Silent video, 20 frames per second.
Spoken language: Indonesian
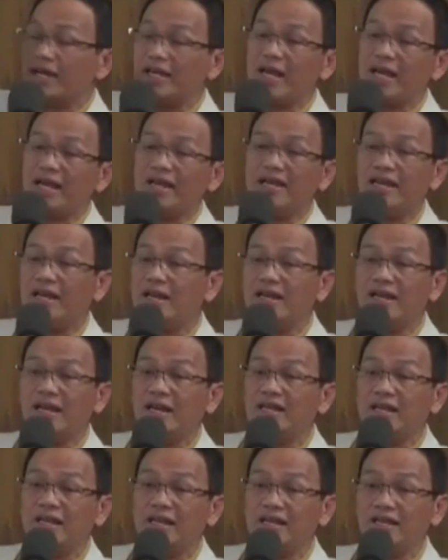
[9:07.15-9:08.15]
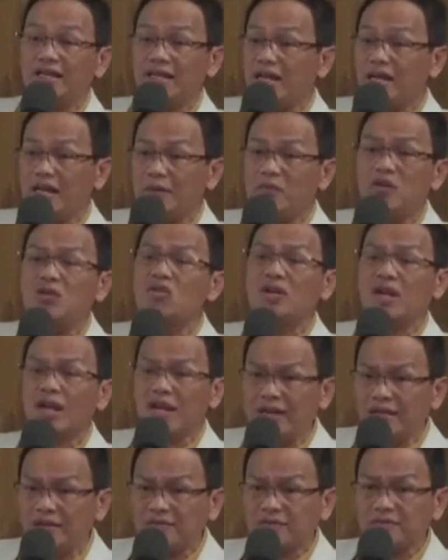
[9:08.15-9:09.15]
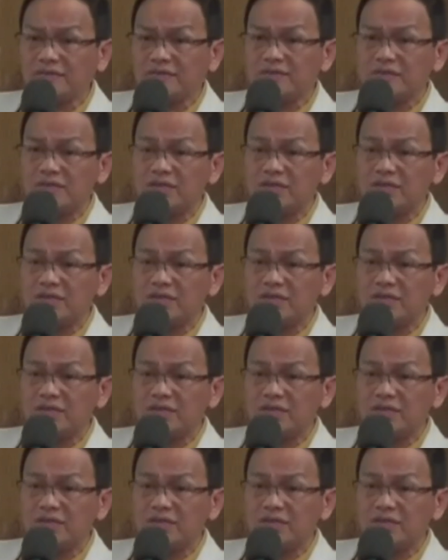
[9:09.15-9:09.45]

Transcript: keyakinan dengan kita. Bukan.